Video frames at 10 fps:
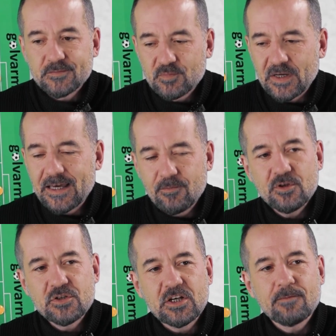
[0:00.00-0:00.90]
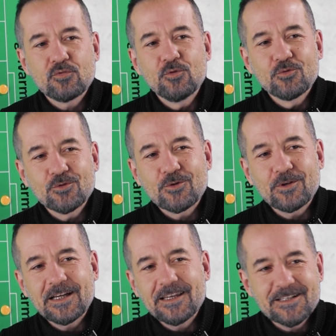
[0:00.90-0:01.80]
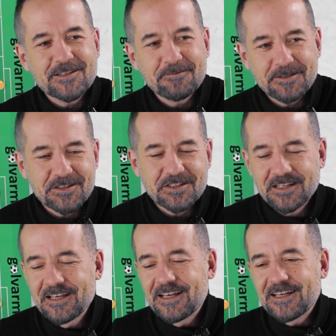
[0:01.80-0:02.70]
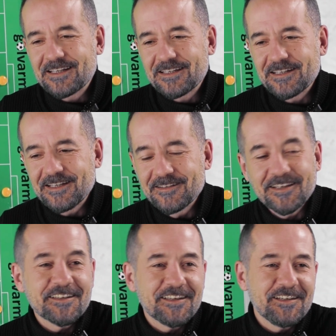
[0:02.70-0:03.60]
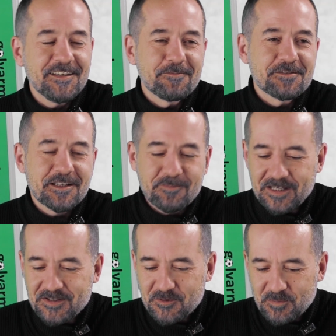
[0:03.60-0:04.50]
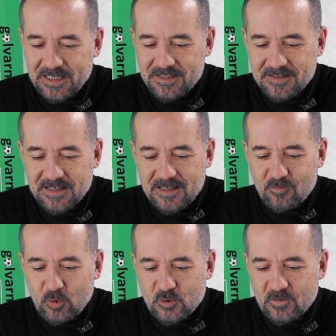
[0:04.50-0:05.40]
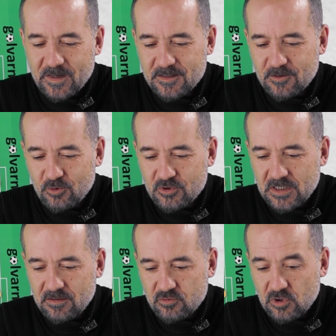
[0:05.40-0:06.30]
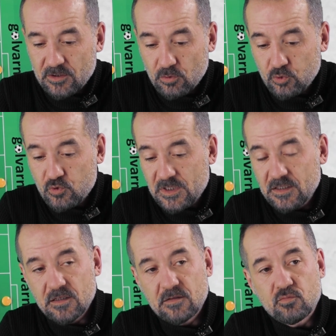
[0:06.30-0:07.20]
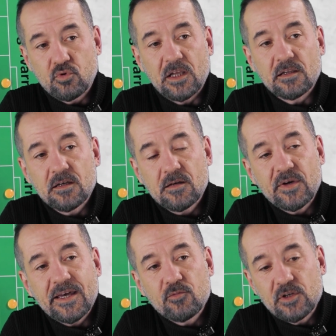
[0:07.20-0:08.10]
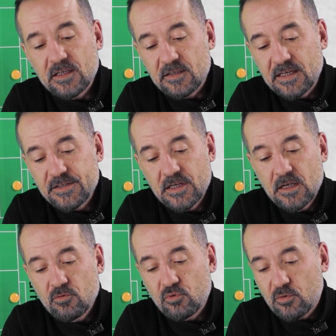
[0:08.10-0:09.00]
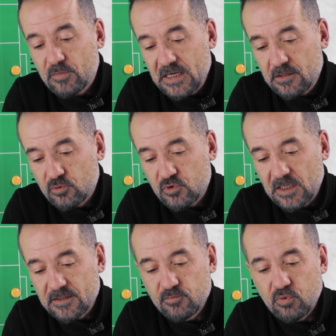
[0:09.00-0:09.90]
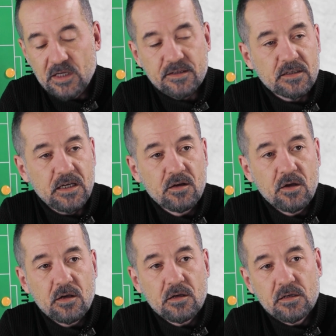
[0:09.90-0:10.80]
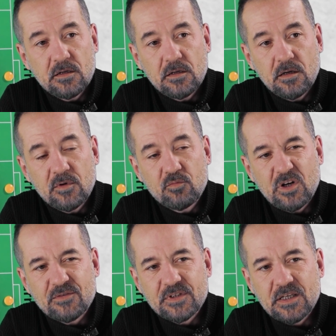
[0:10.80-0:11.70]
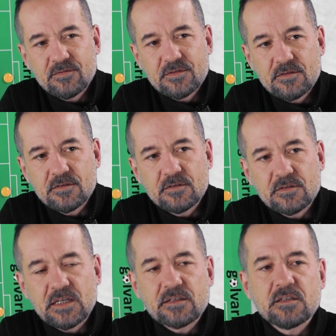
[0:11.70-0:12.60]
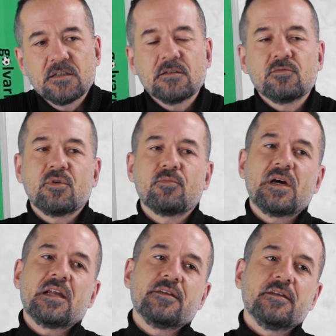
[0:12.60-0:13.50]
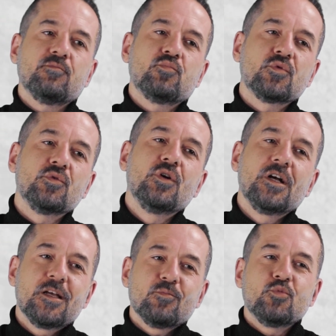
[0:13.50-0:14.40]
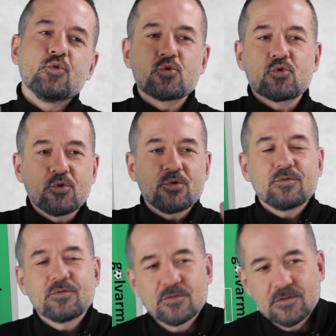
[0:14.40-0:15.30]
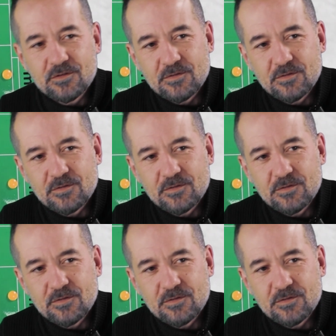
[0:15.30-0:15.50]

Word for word: Bayern Münih şampiyonluğunu kolaylaştırmak için e, elinden geleni yapacak bence Mainz. Bo Svensson hoca şu anda 37 puanla Bayern Münih lider. Union Berlin 36 puanda. E, ama bu hafta e, sanki Union Berlin'in bu büyüsü e,